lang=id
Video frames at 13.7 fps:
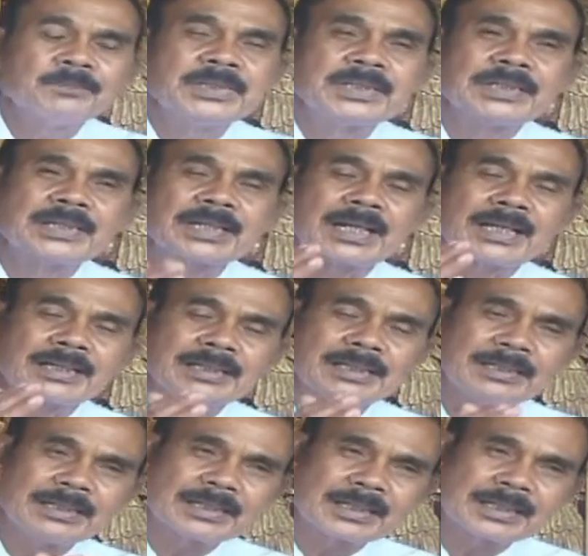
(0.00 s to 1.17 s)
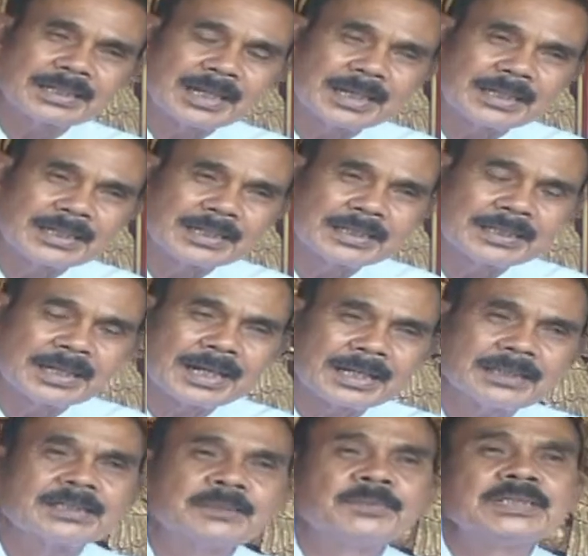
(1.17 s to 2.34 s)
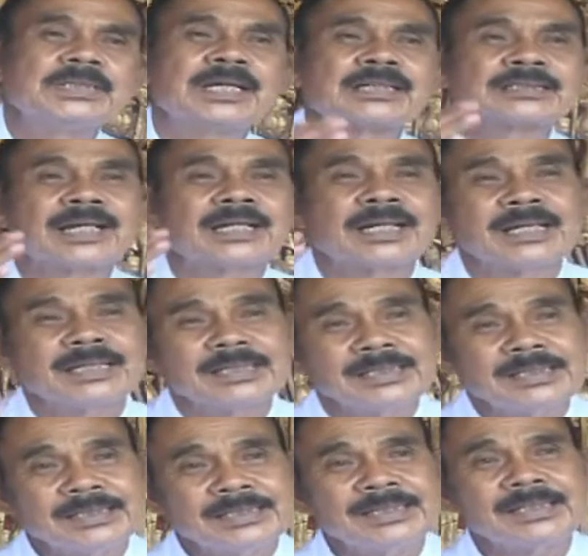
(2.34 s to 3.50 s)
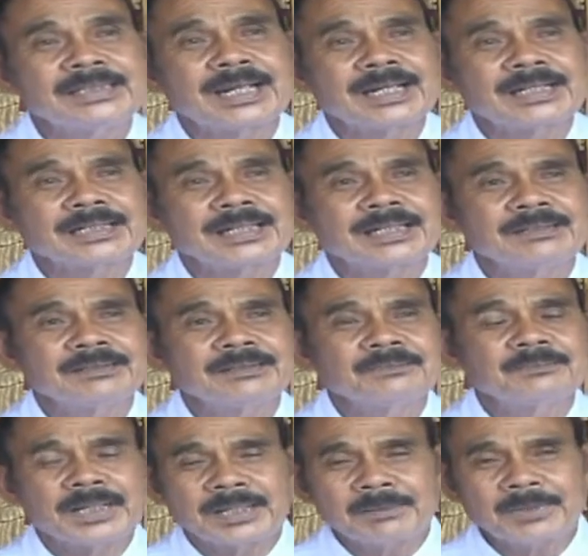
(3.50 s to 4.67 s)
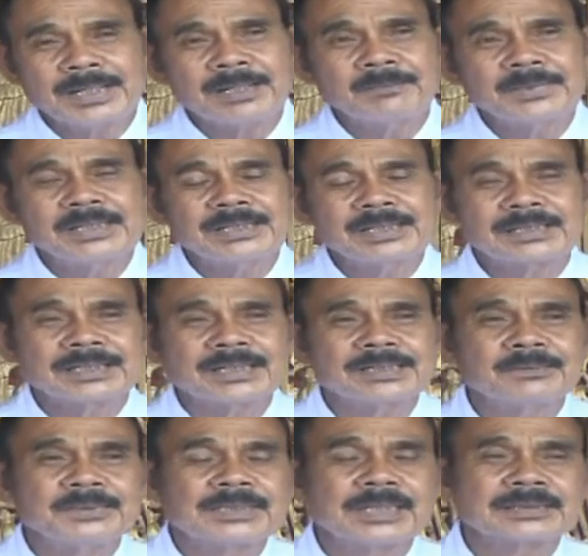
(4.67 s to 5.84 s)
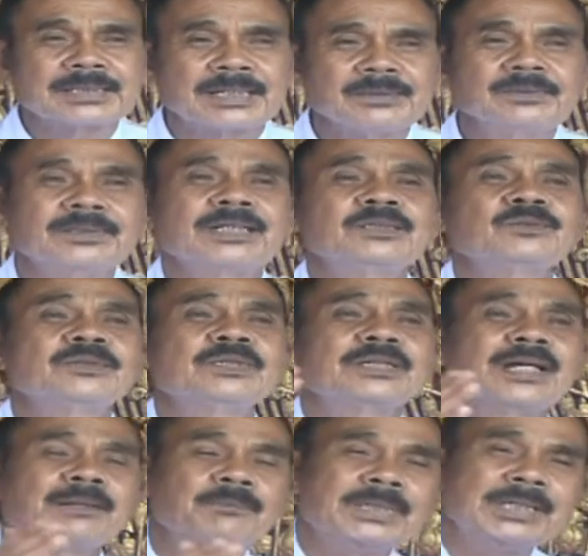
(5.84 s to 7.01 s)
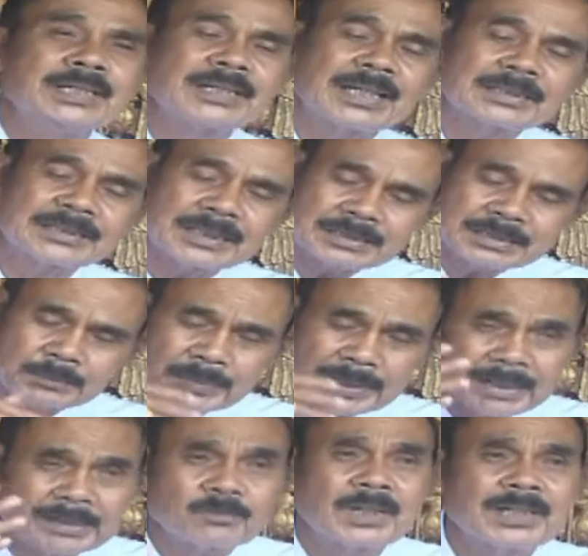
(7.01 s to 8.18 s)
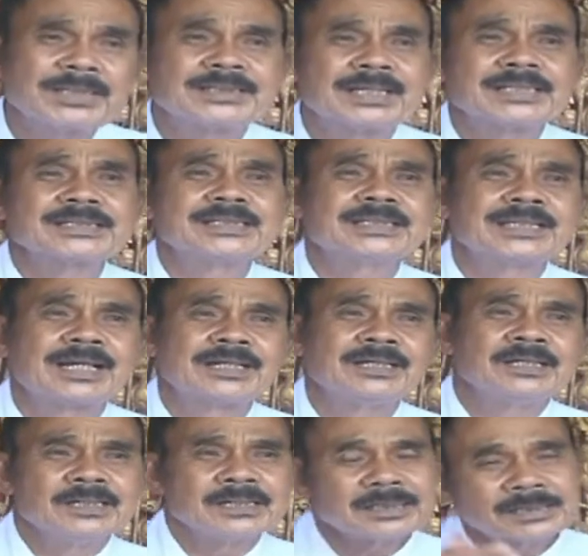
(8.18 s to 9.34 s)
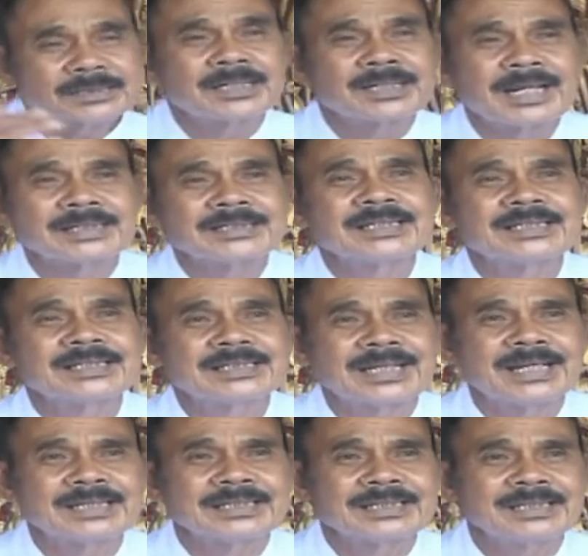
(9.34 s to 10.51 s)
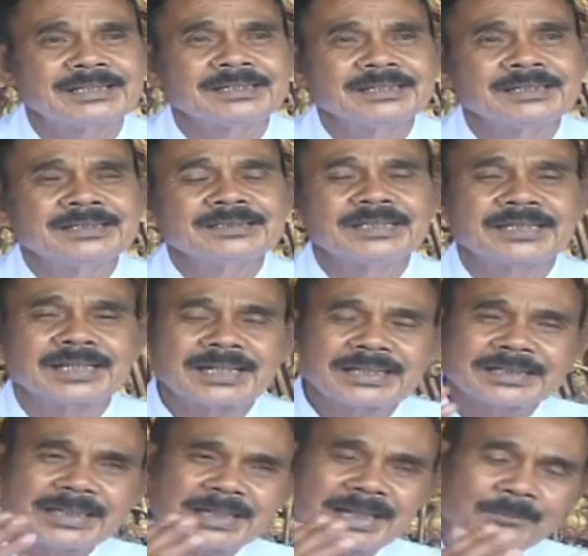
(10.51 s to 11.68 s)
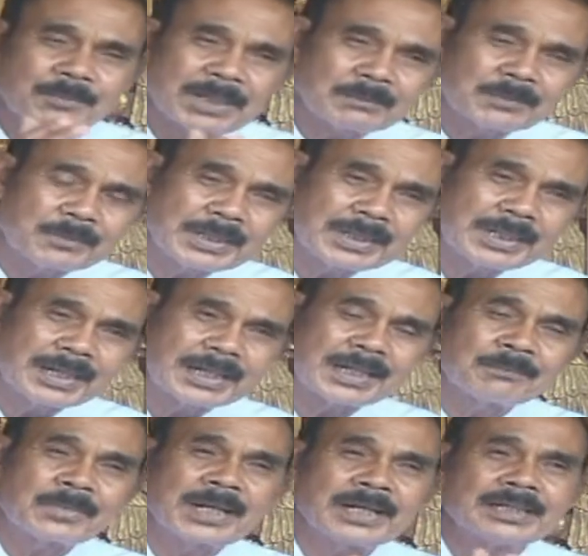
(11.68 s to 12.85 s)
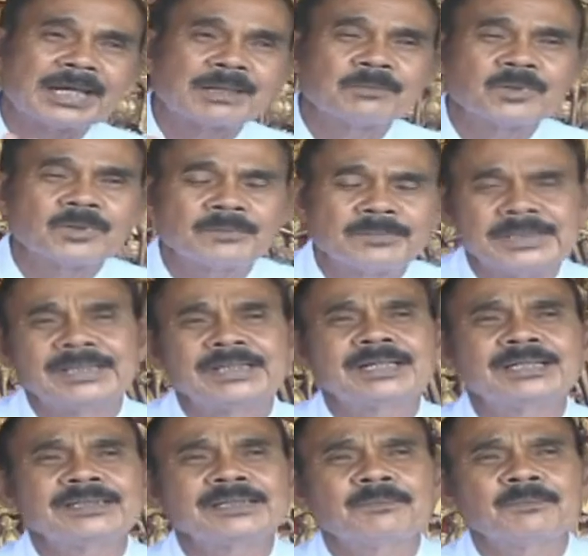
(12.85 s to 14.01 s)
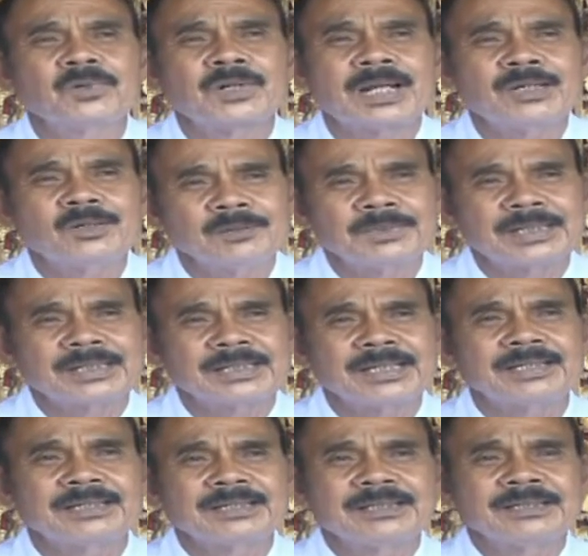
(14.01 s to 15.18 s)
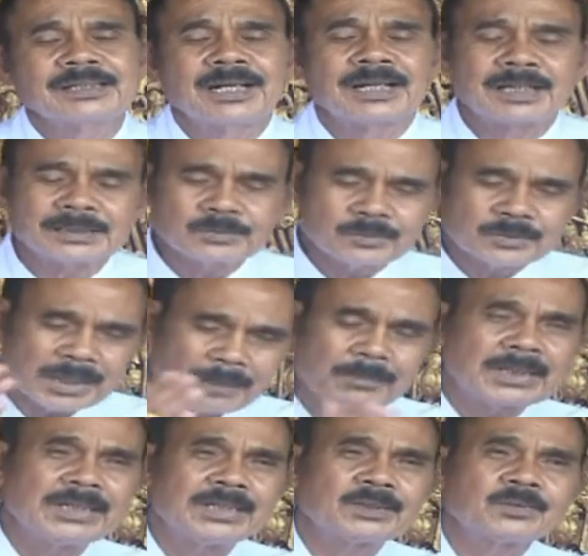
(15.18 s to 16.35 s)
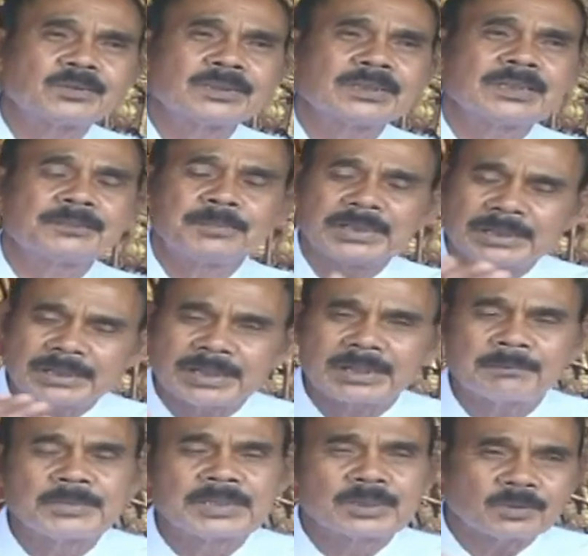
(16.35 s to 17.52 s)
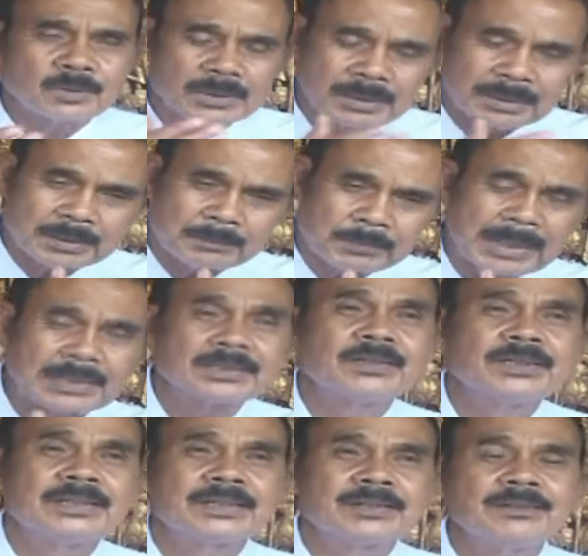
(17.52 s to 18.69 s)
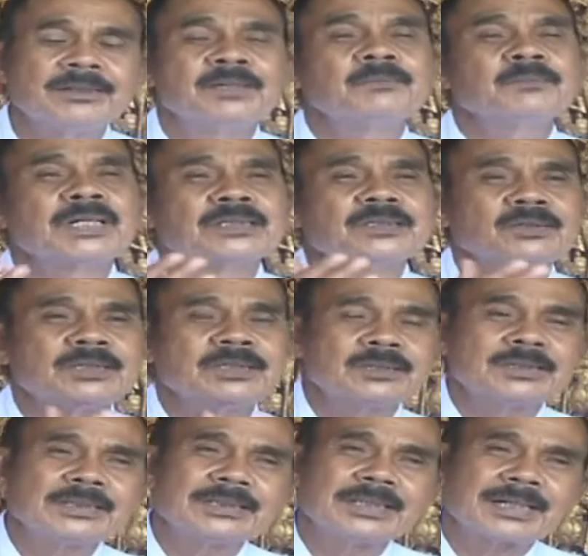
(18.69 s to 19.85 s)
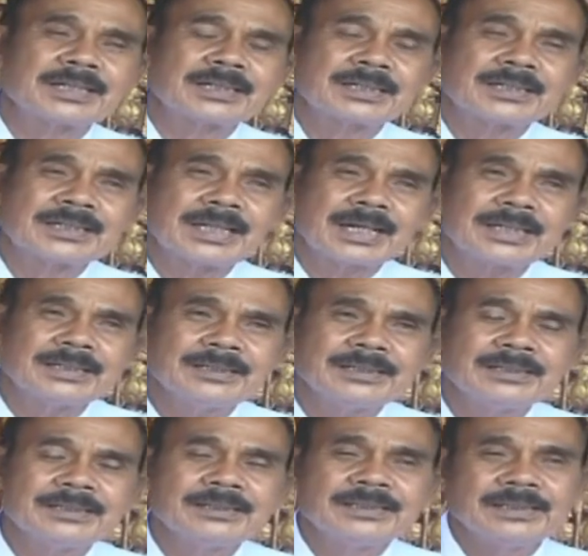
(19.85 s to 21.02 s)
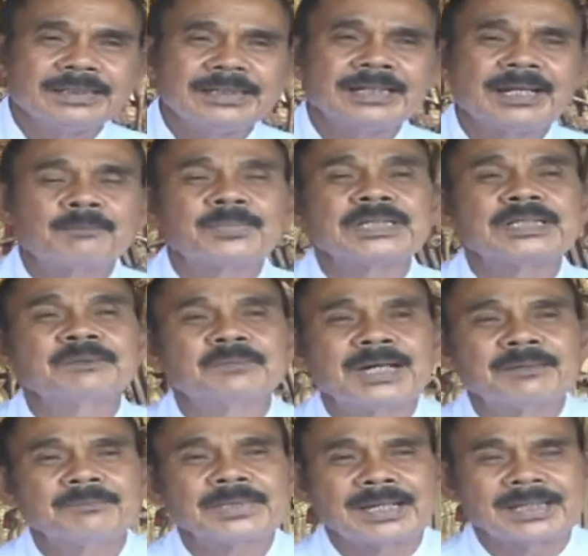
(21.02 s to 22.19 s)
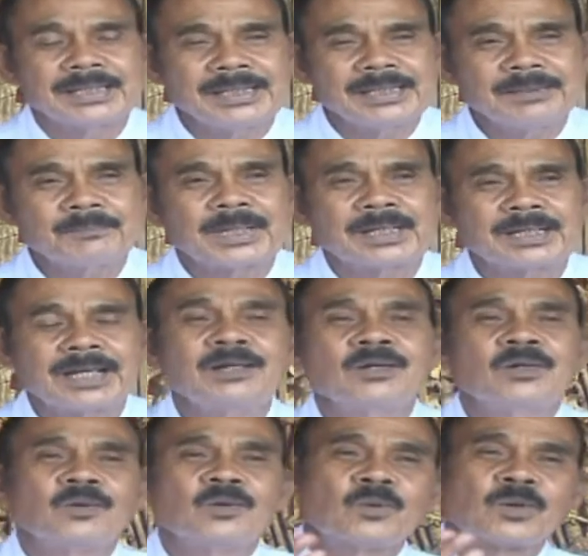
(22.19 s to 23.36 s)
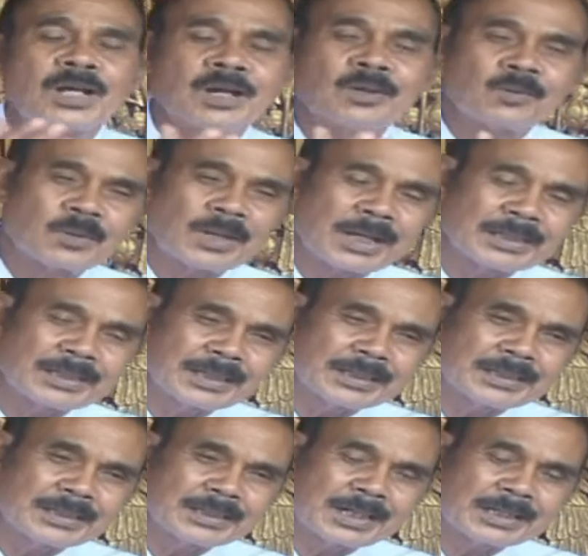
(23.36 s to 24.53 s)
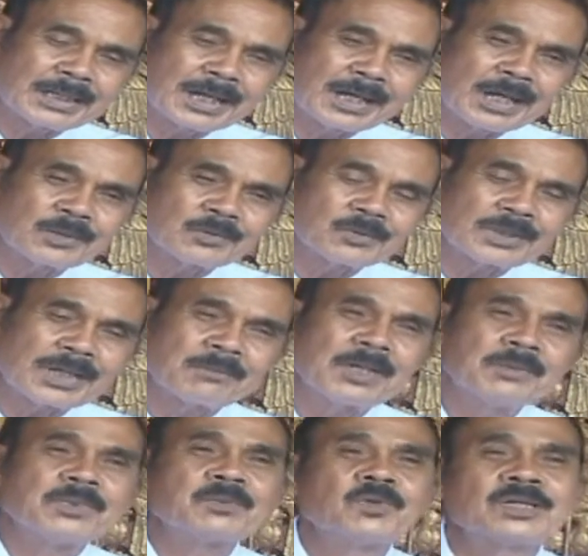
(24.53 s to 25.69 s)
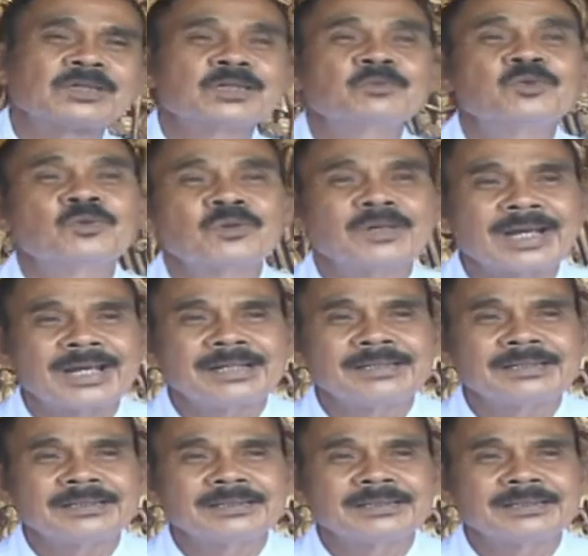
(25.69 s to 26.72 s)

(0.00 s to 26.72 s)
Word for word: pikiran ini dikendalikan kebijaksanaan ini ditingkatkan bagaimana meningkatkan kebijaksanaan itu yaitu dengan meningkatkan spiritualitas kita kecerdasan kita niki eh, sehingga kita dapat membedakan baik dan buruk ini kan campur adul mungkin nih karena sudah mengikuti pikiran mengikuti panca Indo panca Indo tidak kendali inilah penyebab dari pada orang-orang yang dikatakan utama berbuat keburukan